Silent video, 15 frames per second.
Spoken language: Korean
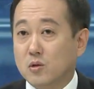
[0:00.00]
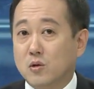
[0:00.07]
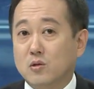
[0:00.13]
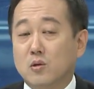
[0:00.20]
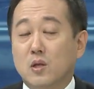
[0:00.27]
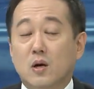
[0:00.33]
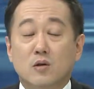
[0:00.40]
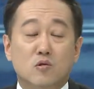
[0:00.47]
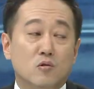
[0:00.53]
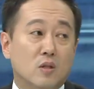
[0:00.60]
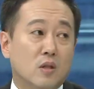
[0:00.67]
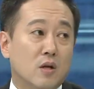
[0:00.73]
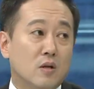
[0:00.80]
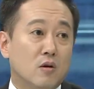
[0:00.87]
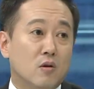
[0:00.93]
서져나갈 수
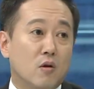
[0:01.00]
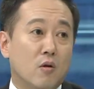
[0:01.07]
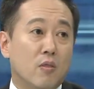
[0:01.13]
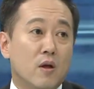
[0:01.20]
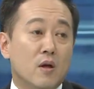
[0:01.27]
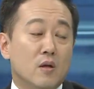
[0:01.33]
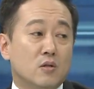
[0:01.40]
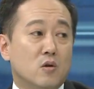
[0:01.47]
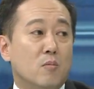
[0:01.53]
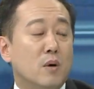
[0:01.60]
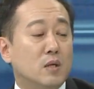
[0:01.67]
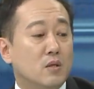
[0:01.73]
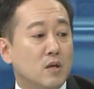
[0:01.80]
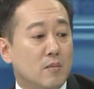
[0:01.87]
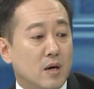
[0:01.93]
있다는 그런
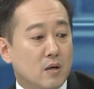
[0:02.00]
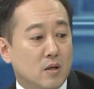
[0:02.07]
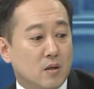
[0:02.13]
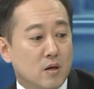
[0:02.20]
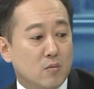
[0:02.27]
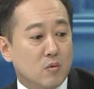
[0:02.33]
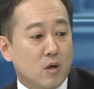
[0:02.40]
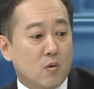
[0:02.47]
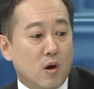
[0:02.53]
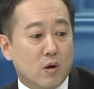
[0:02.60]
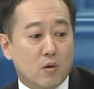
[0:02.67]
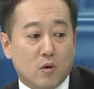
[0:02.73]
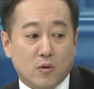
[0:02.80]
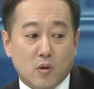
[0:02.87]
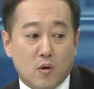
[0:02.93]
전망들이 많기 때문에 과연
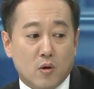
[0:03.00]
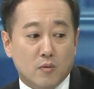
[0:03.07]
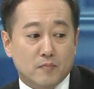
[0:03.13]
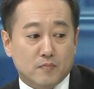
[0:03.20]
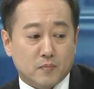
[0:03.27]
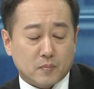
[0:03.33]
어떤